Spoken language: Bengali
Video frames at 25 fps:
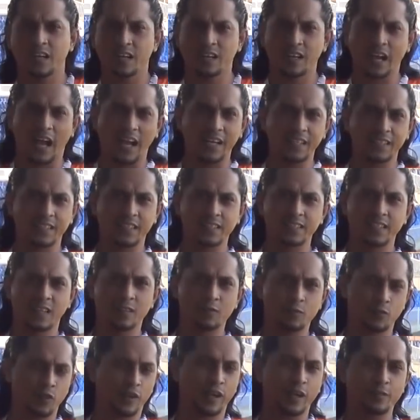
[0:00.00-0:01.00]
যারা নাইনটিজের
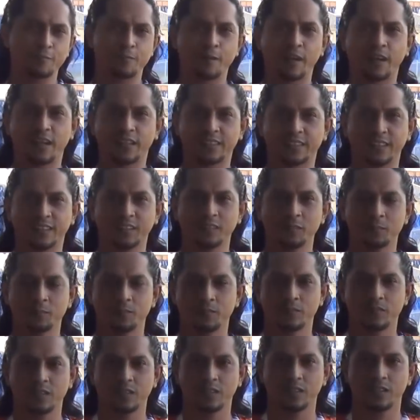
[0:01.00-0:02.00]
ক্রিকেট ফ্যান আছেন
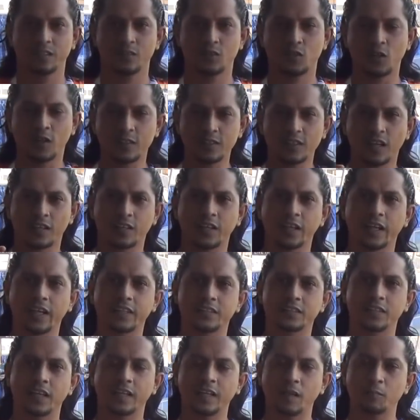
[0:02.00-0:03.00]
শারজা
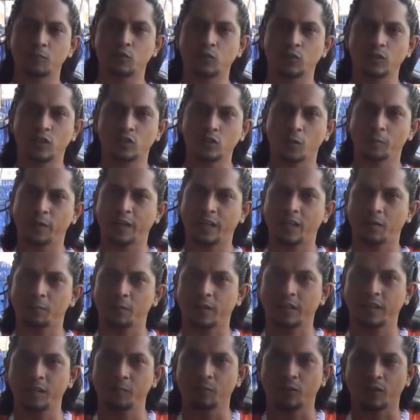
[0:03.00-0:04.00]
ক্রিকেট স্টেডিয়াম শুনলে সবার আগে
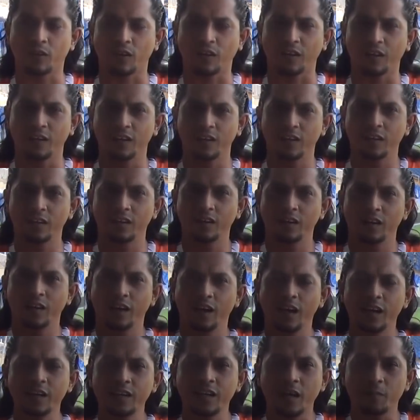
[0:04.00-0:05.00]
আপনার কী মনে হয়
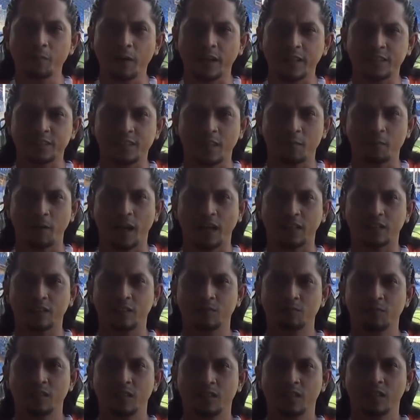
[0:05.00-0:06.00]
ইন্ডিয়া পাকিস্তান ম্যাচ
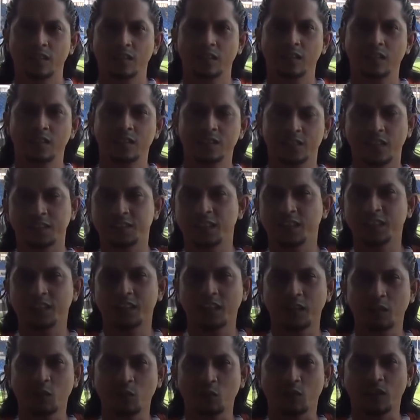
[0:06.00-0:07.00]
সচিন
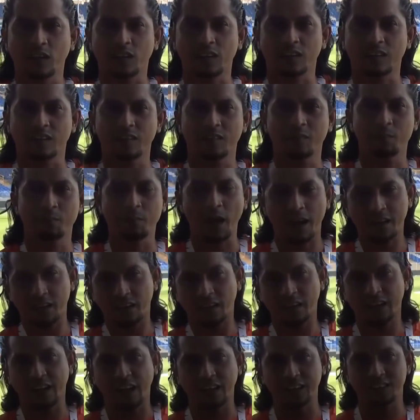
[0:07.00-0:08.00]
টেন্ডুলকার
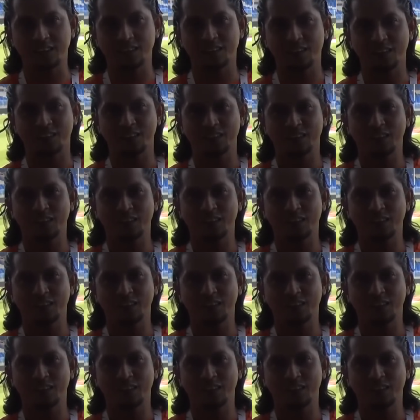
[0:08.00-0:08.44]
ব্যাটেল এগেনস্ট